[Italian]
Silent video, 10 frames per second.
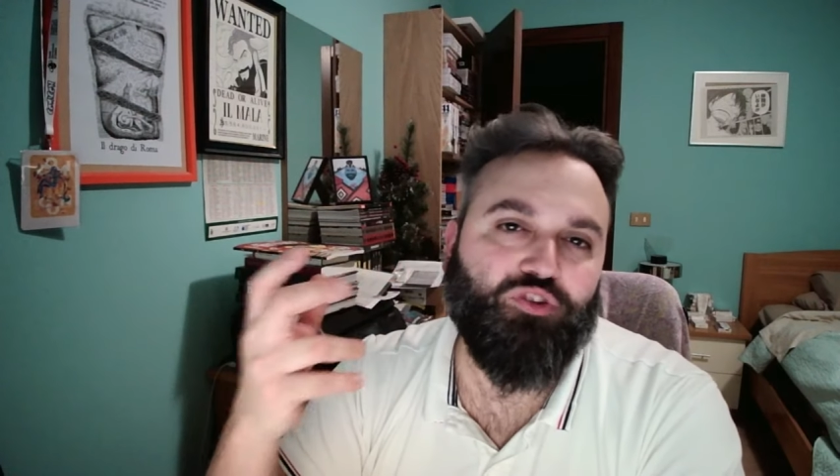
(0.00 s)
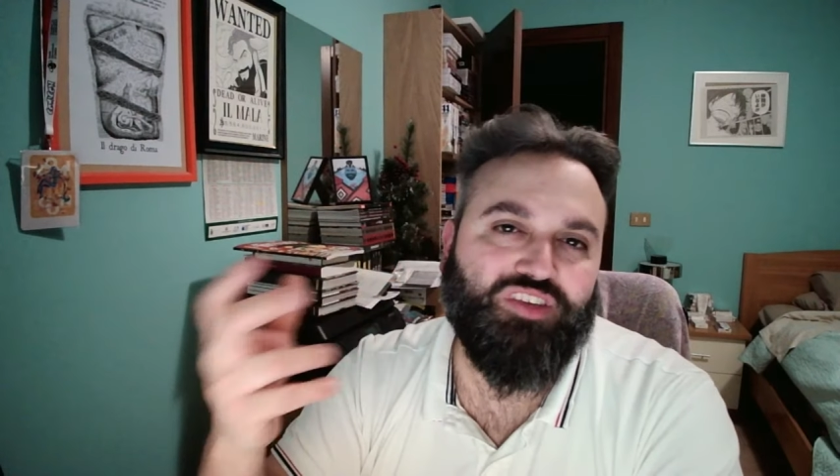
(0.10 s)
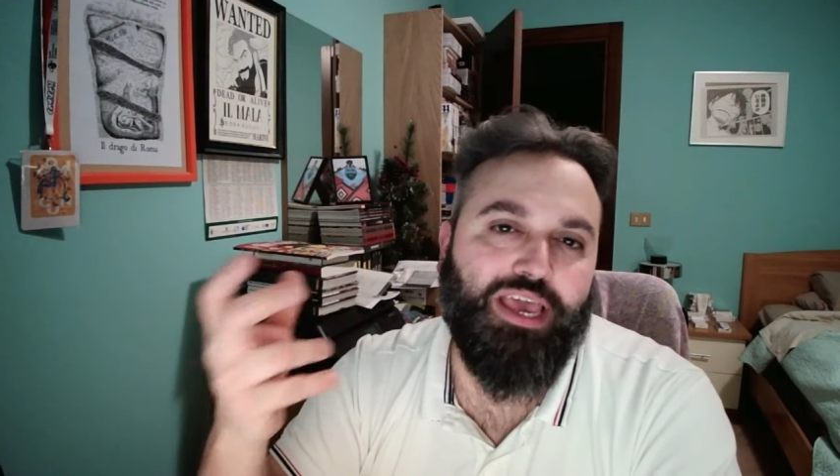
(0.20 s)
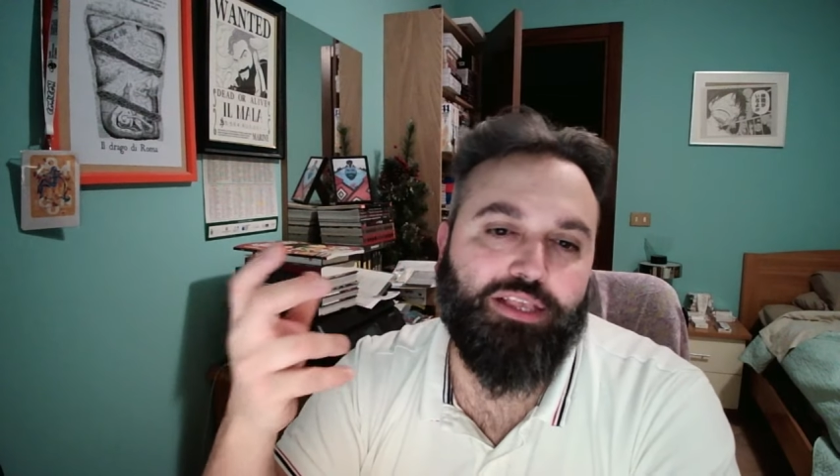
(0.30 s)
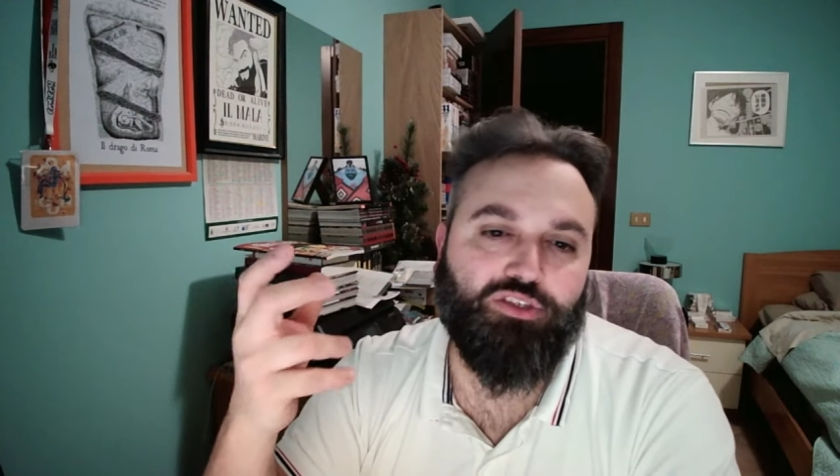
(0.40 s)

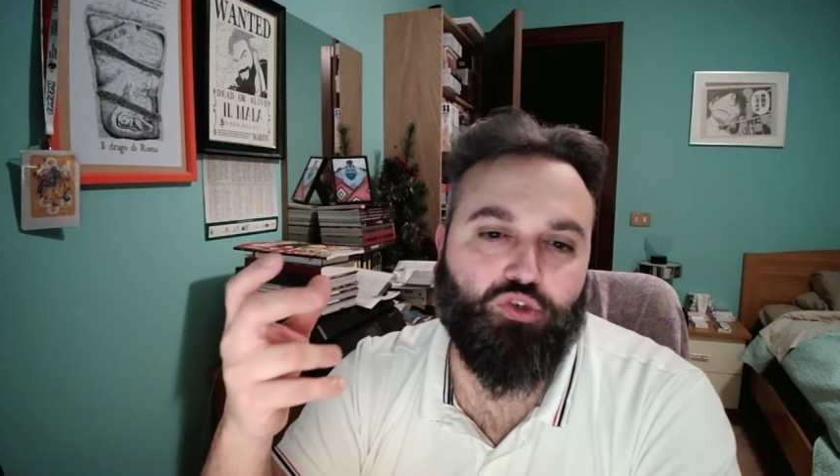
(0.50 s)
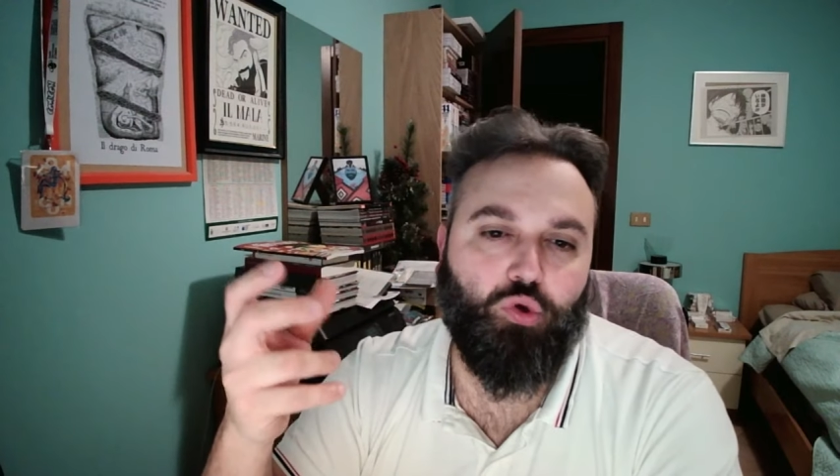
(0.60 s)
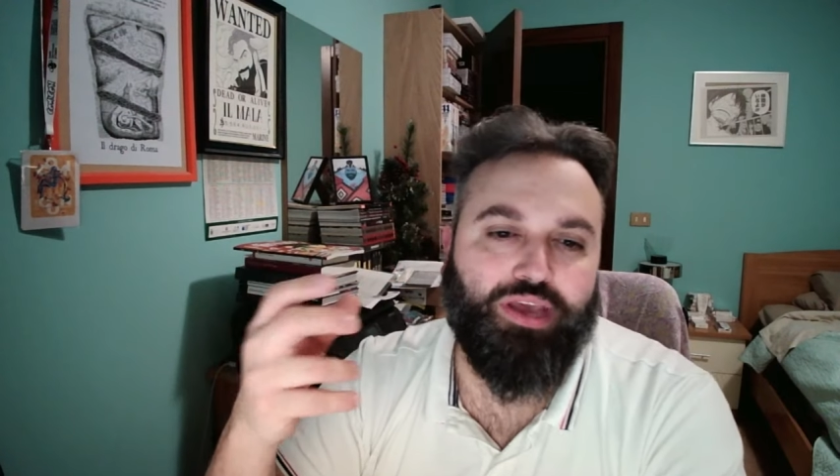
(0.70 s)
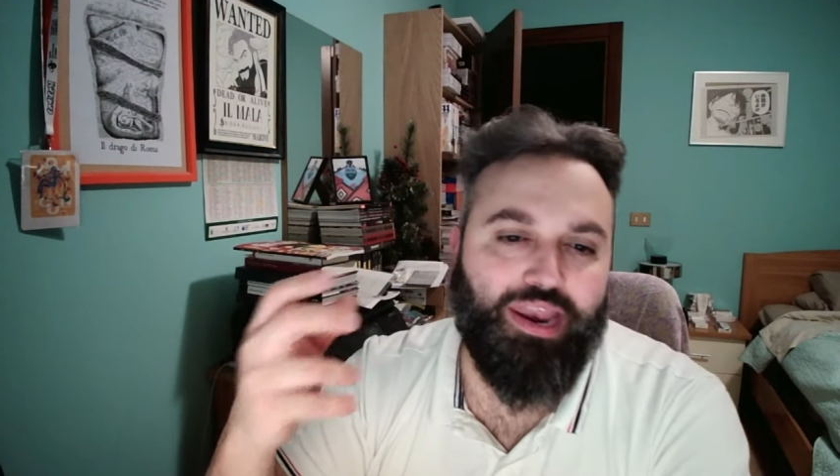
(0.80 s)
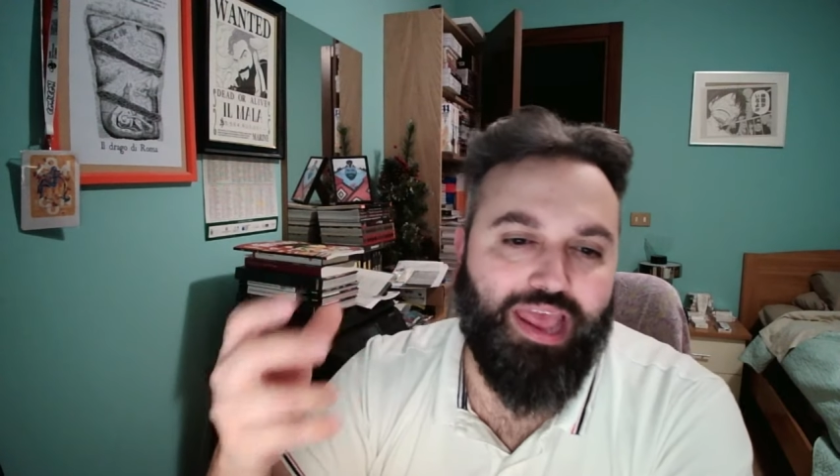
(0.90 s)

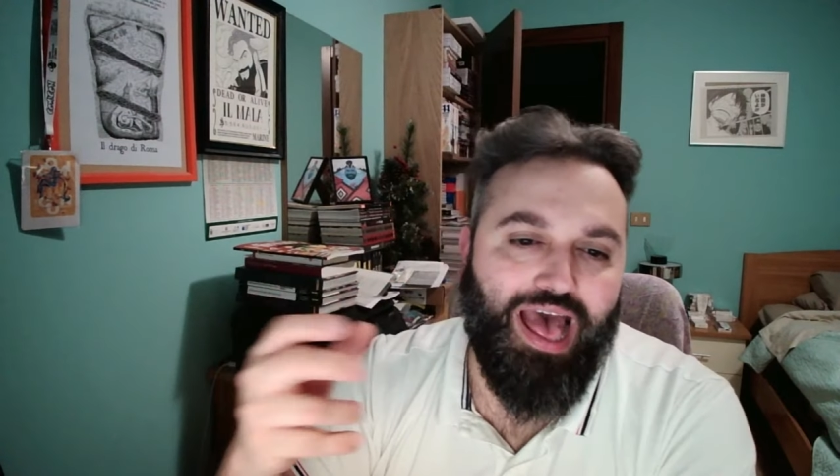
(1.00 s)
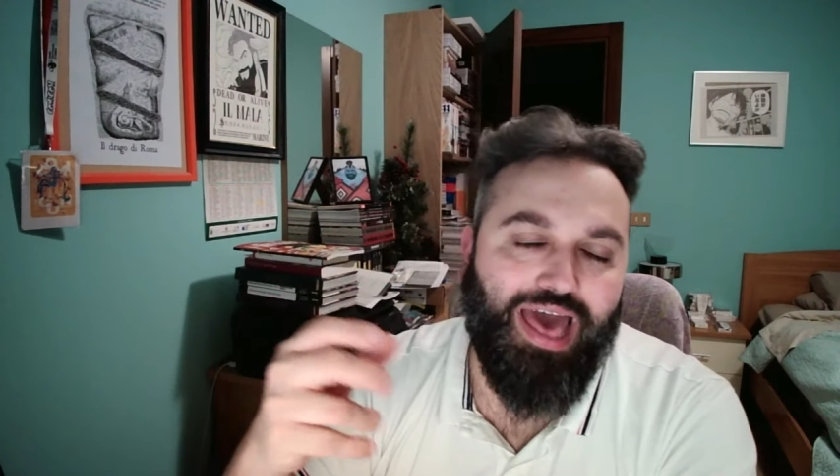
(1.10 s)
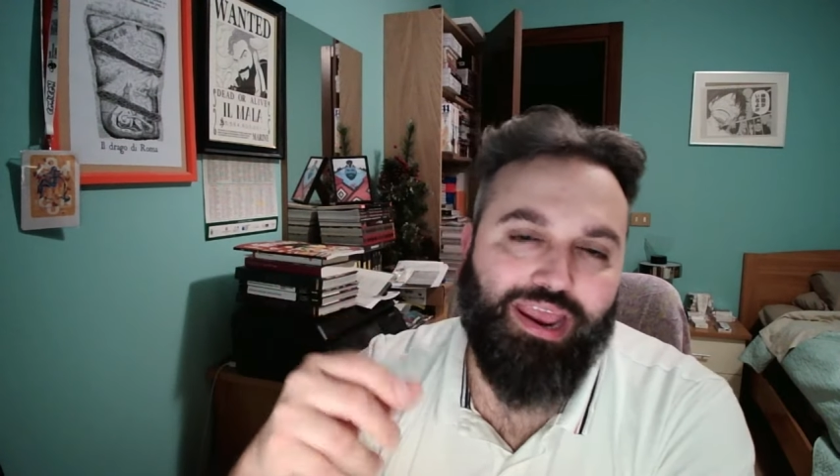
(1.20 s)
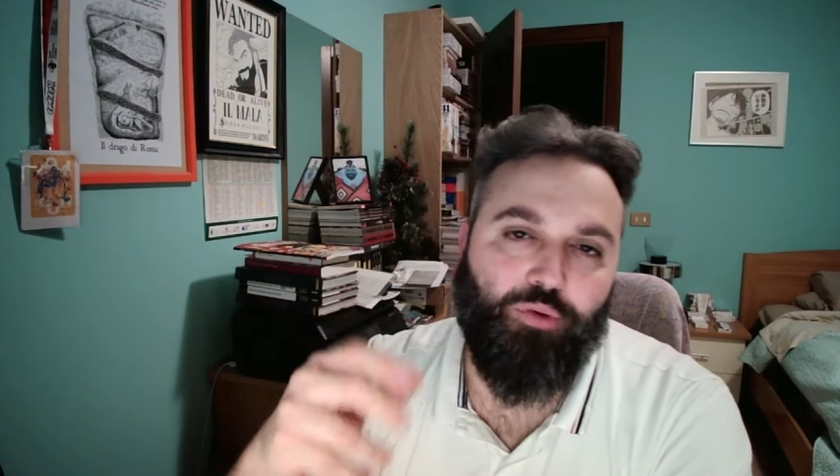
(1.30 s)
senso creare